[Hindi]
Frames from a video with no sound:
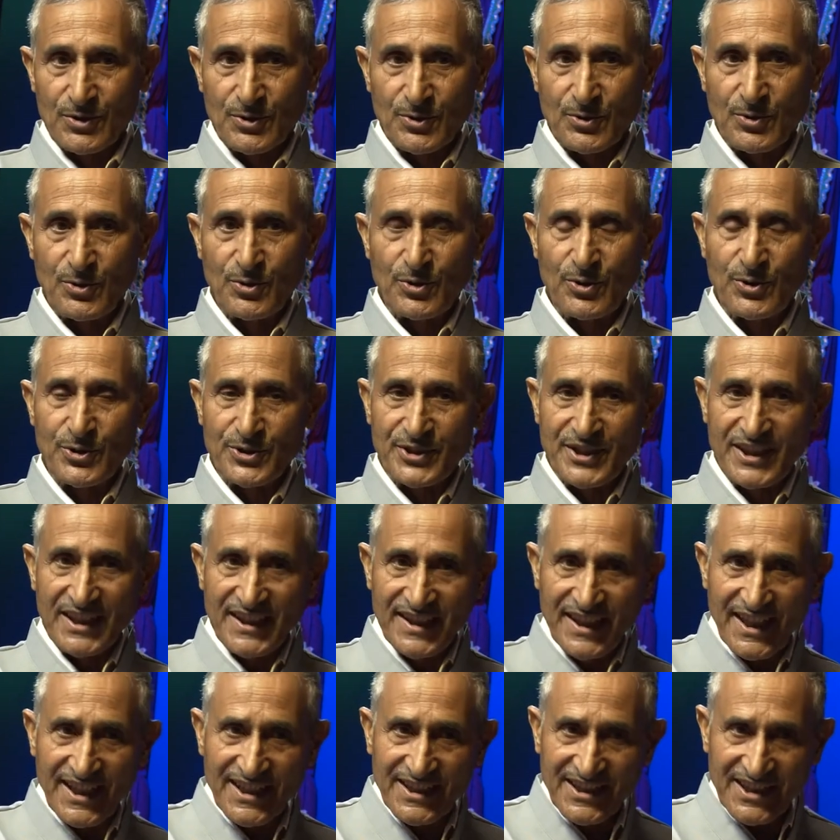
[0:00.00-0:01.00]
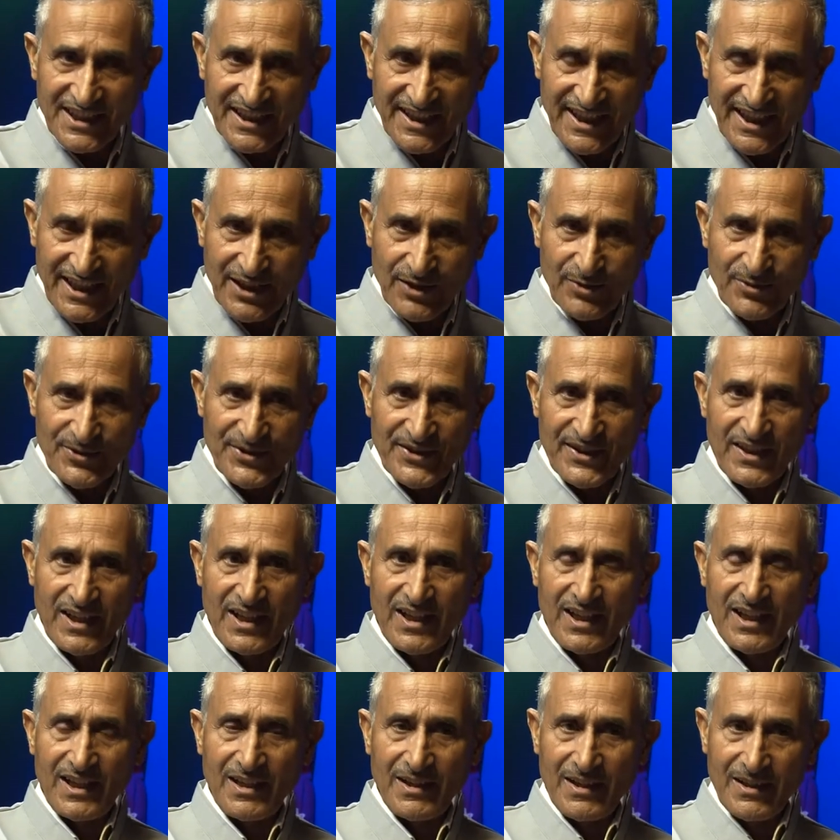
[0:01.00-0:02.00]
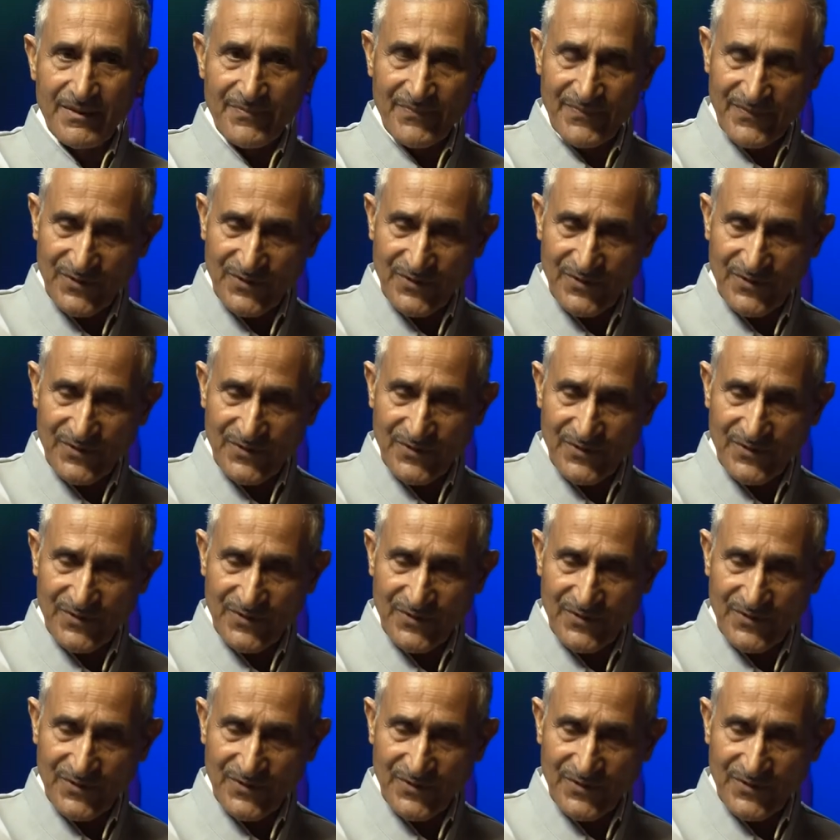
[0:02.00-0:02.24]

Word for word: तो धीरे धीरे उसका